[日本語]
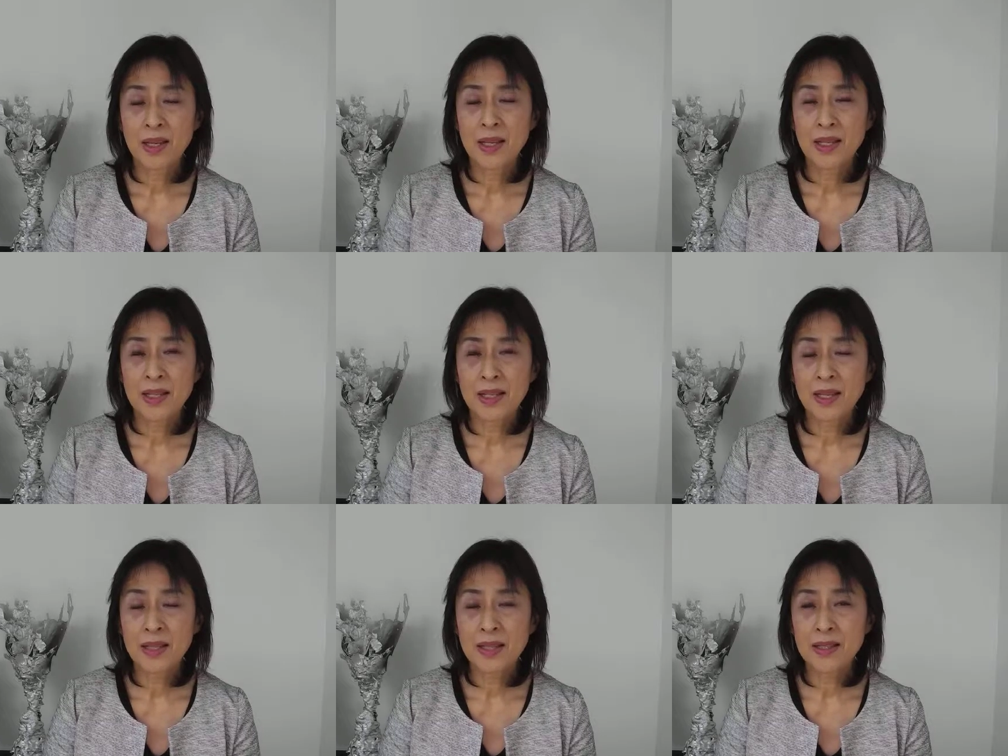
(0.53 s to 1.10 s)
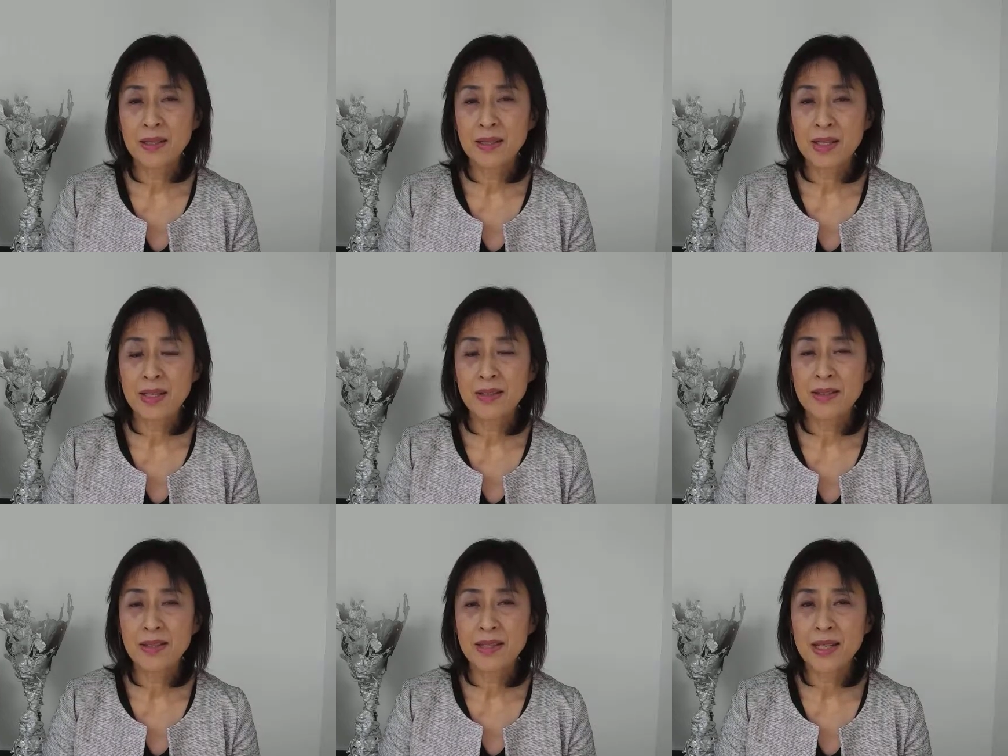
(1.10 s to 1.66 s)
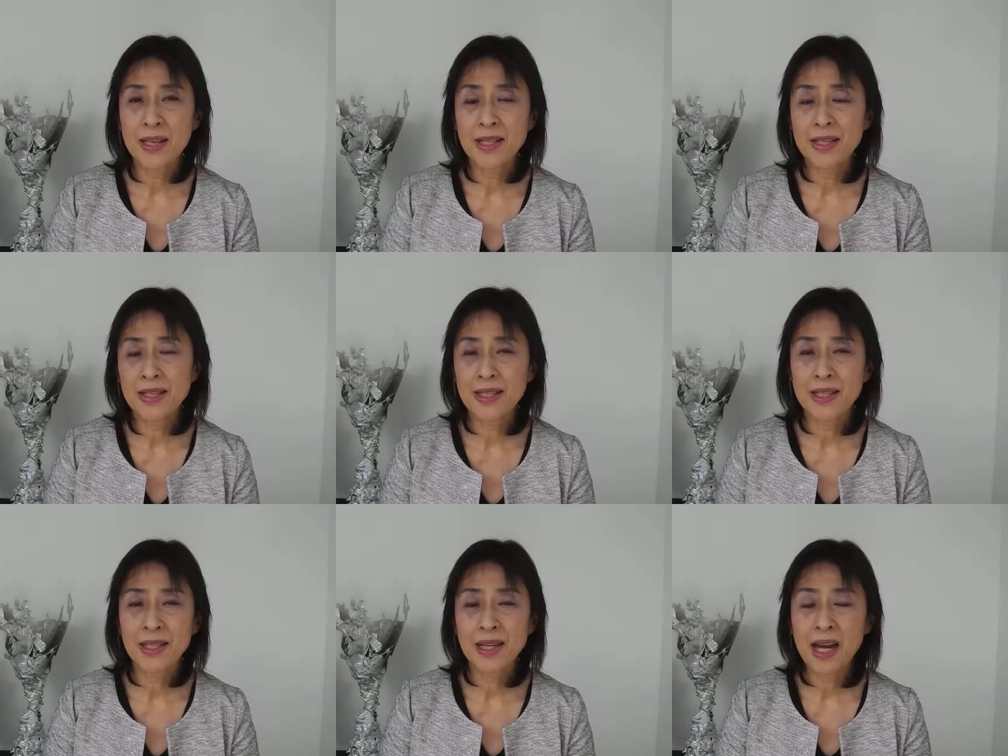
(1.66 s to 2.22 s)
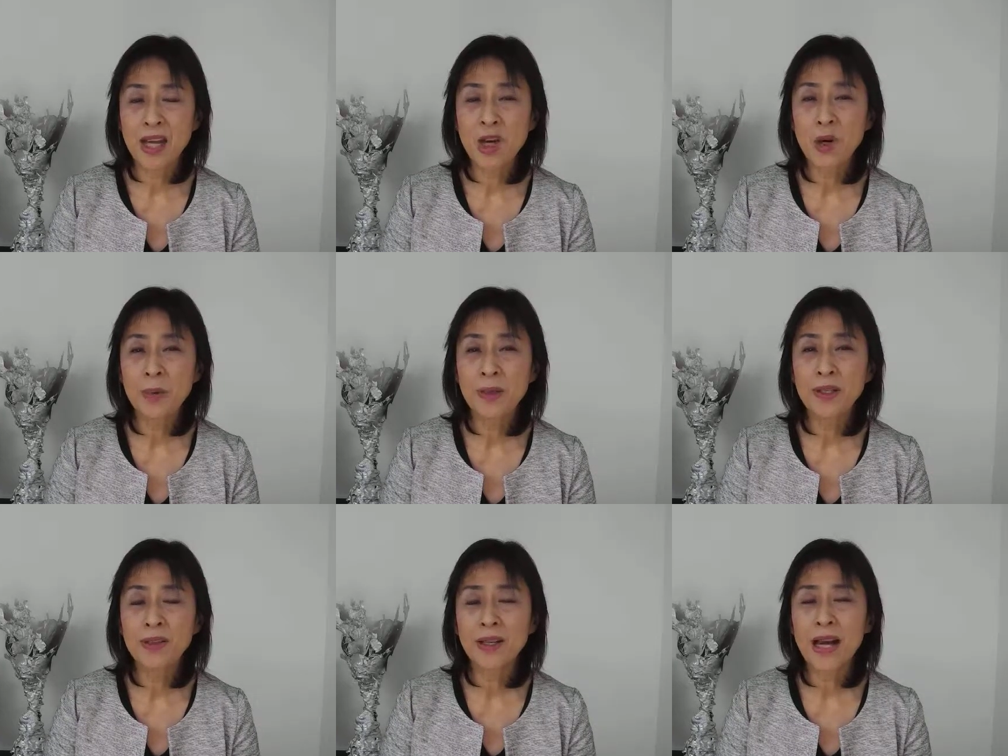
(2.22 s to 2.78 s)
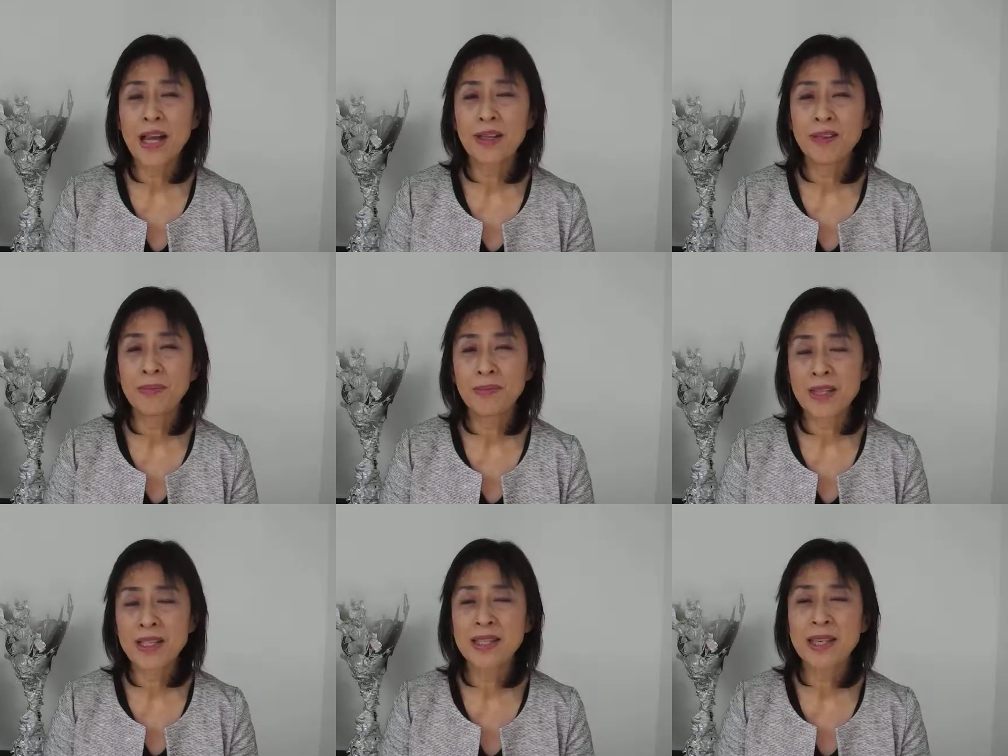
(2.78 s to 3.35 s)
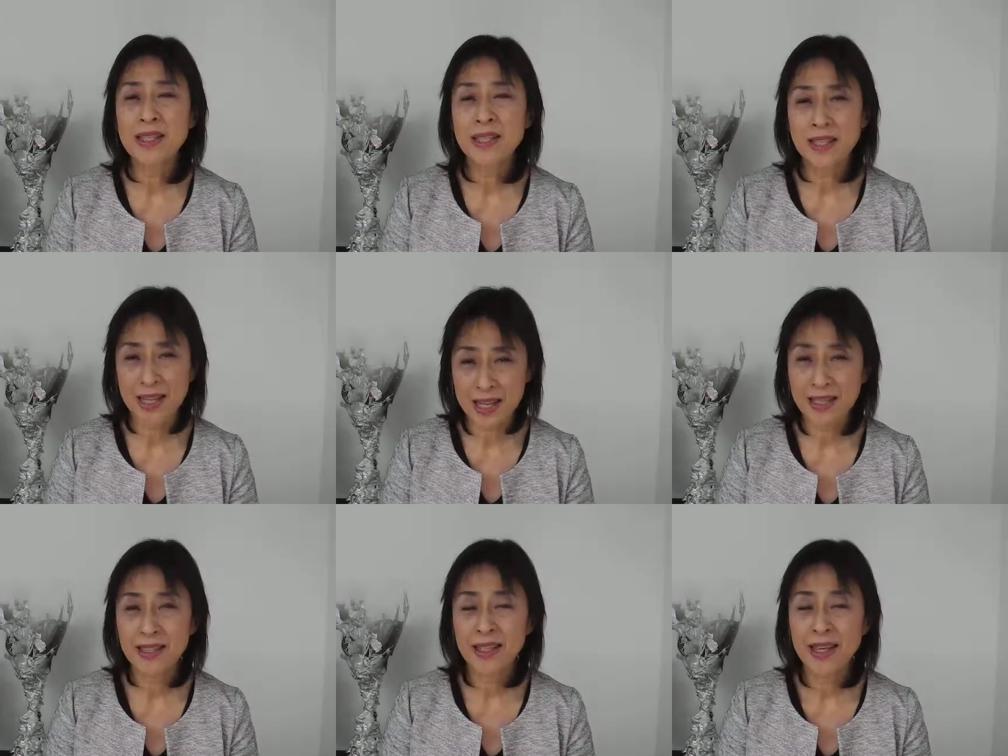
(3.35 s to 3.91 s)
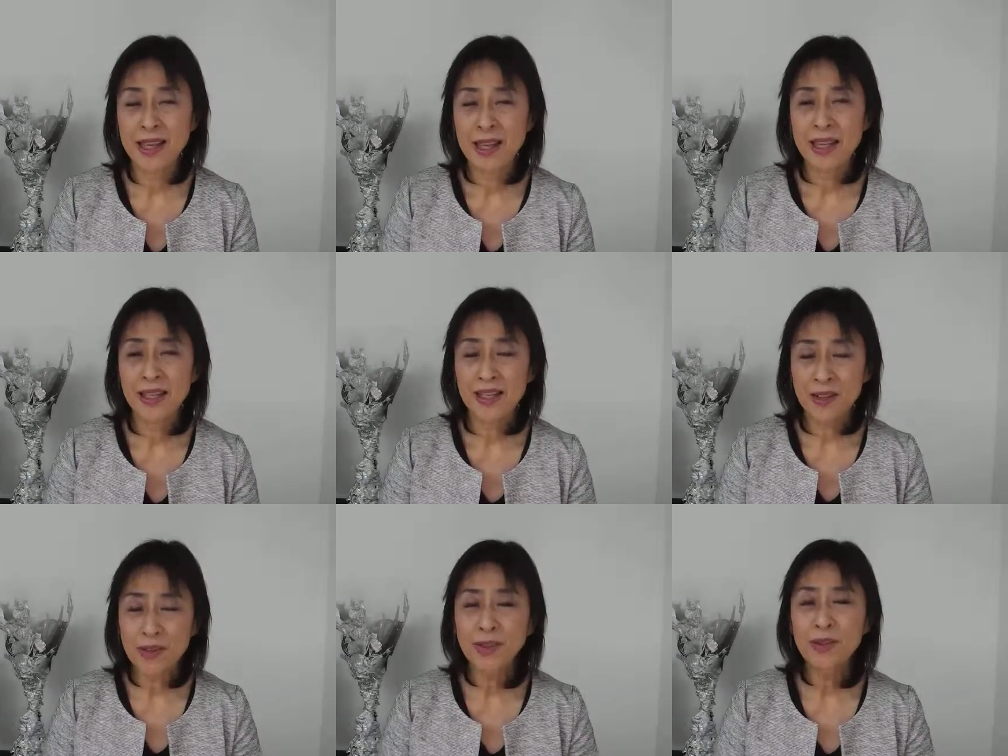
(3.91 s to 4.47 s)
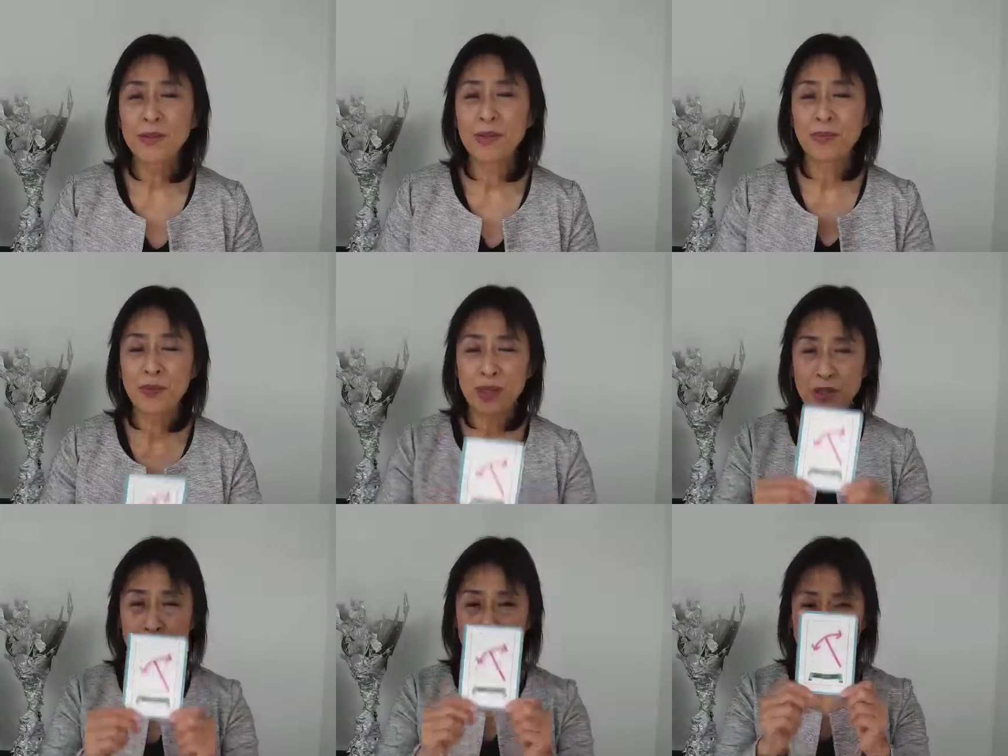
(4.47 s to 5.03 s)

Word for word: 4月23日火曜日の開運メッセージです今日のワンポイント